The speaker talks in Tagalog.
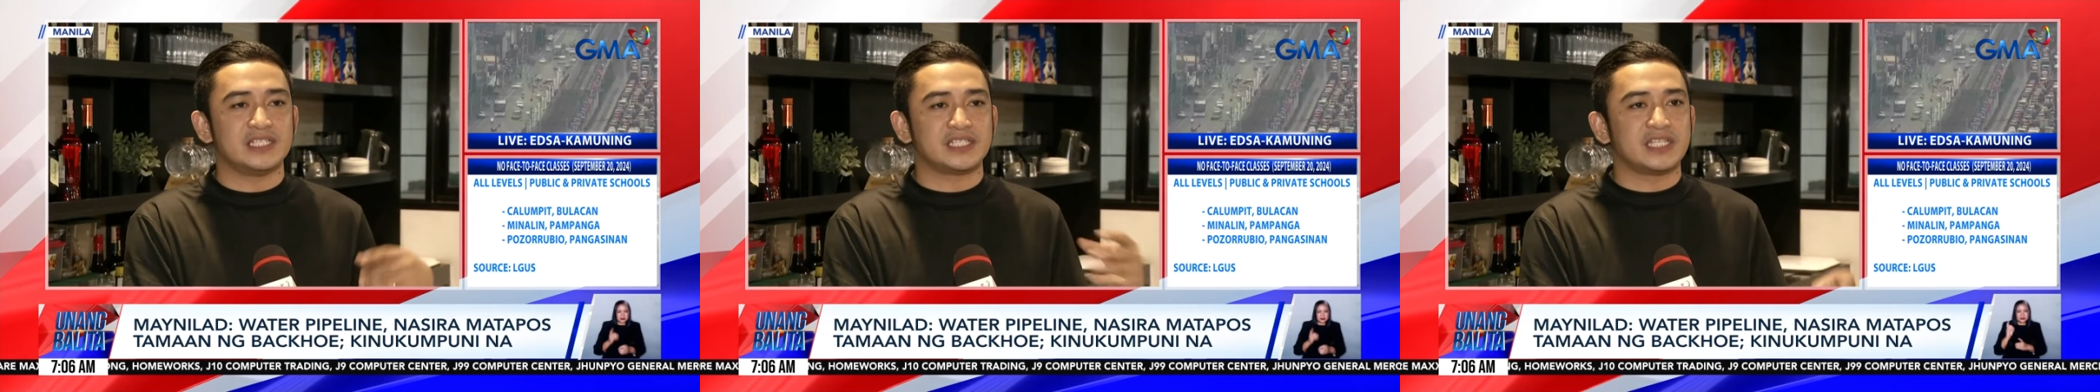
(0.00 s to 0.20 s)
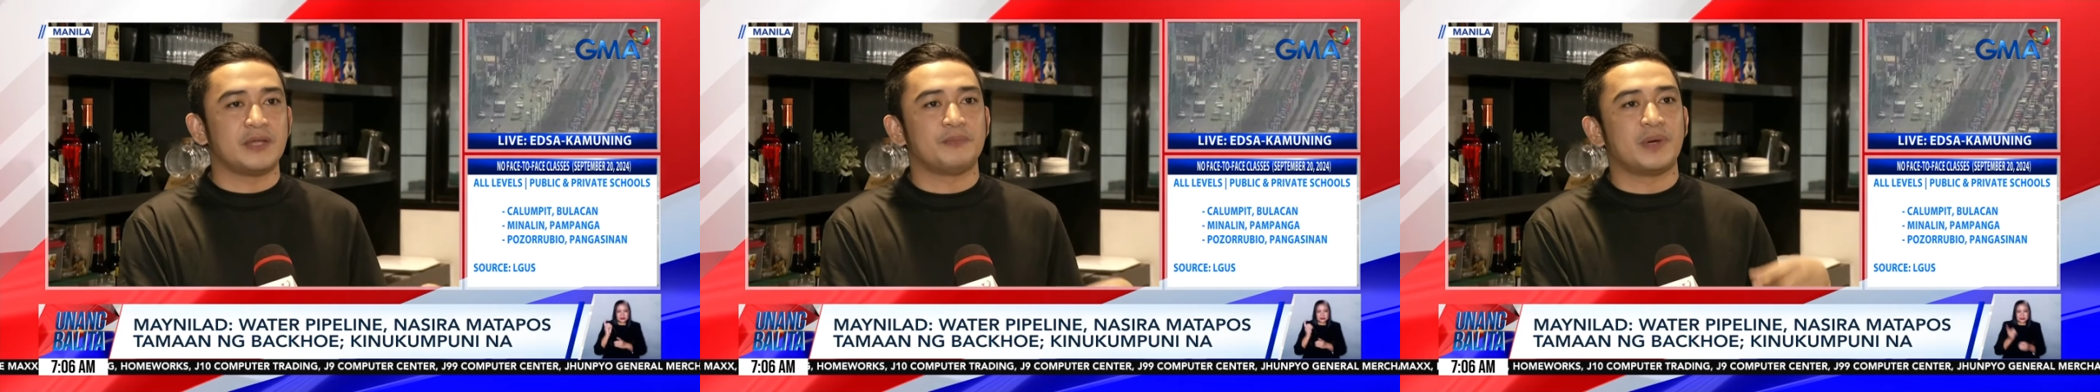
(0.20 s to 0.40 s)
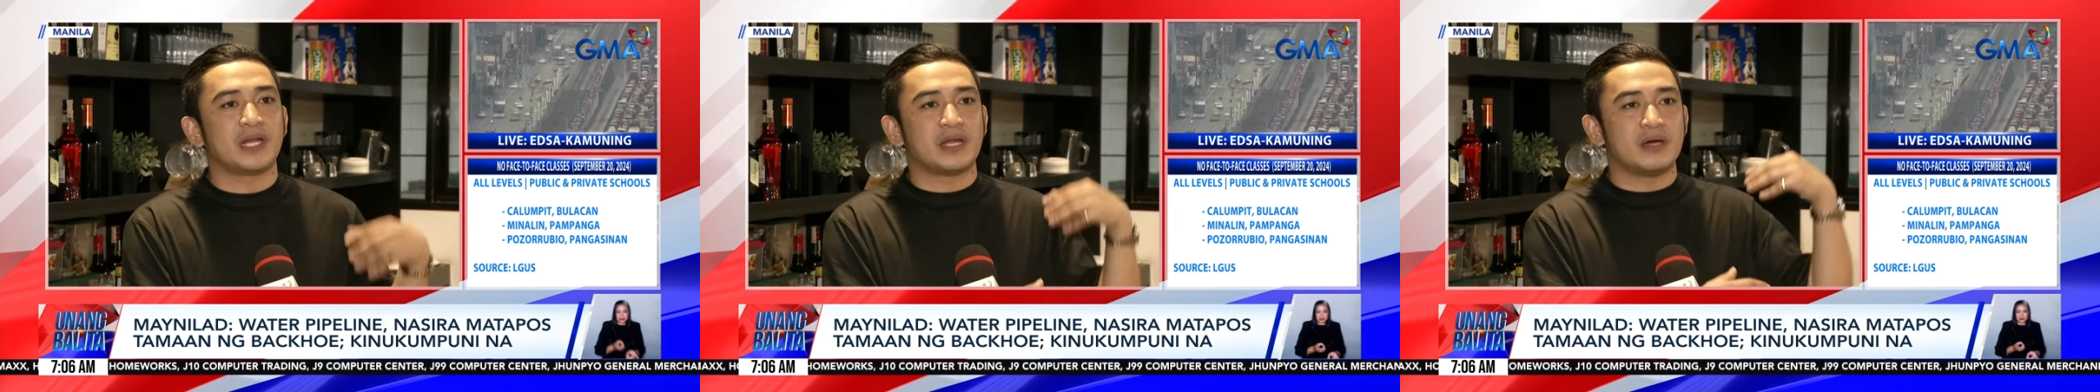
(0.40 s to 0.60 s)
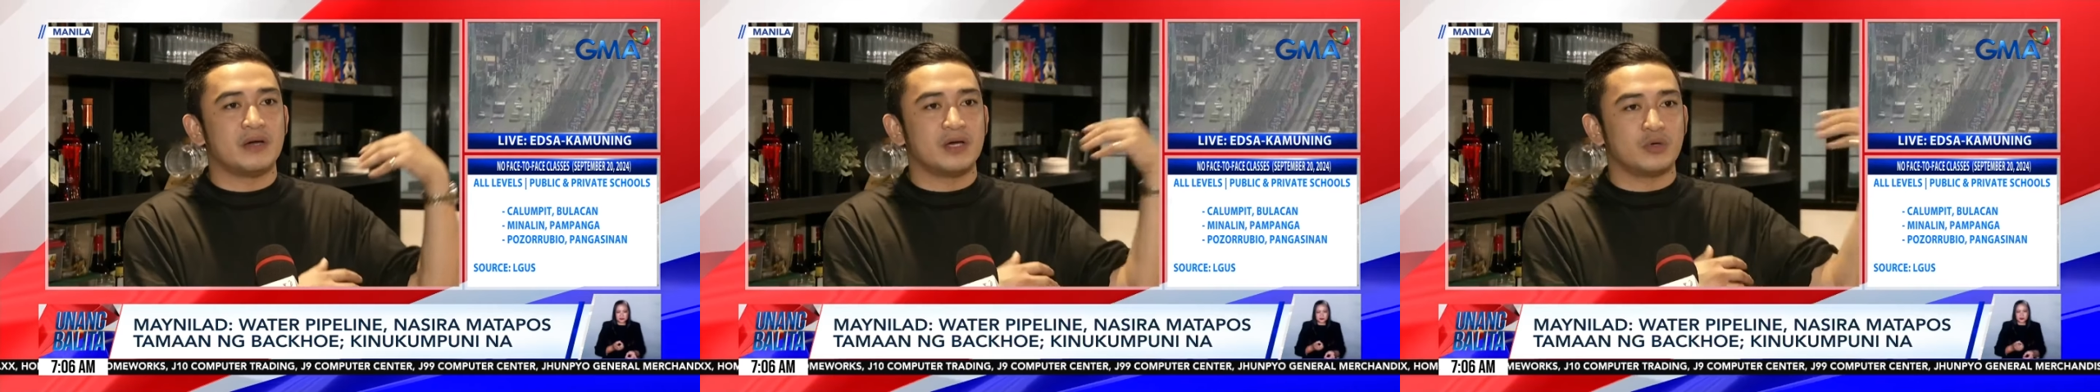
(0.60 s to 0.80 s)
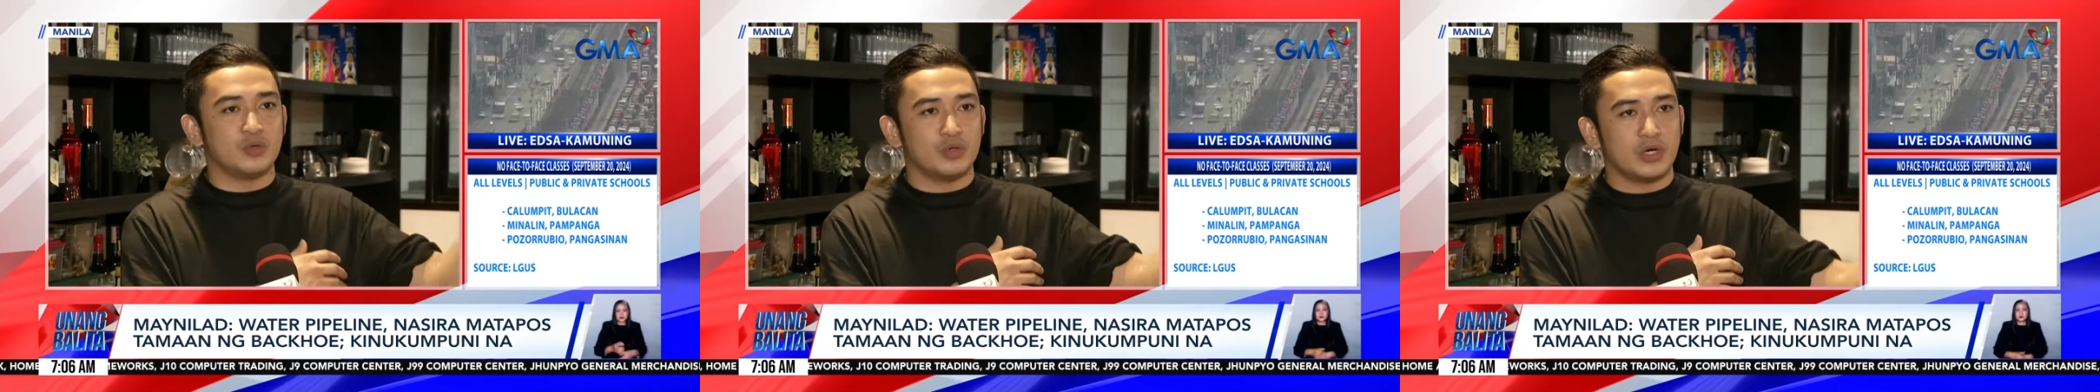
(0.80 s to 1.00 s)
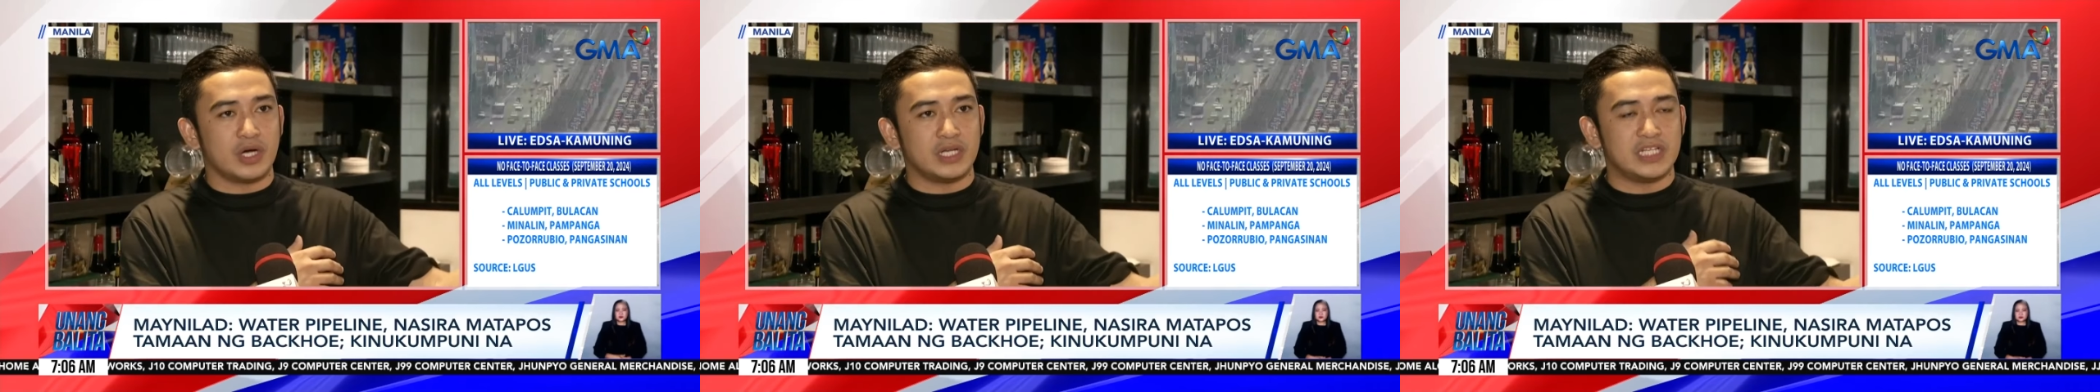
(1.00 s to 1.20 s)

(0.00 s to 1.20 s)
instead para uh,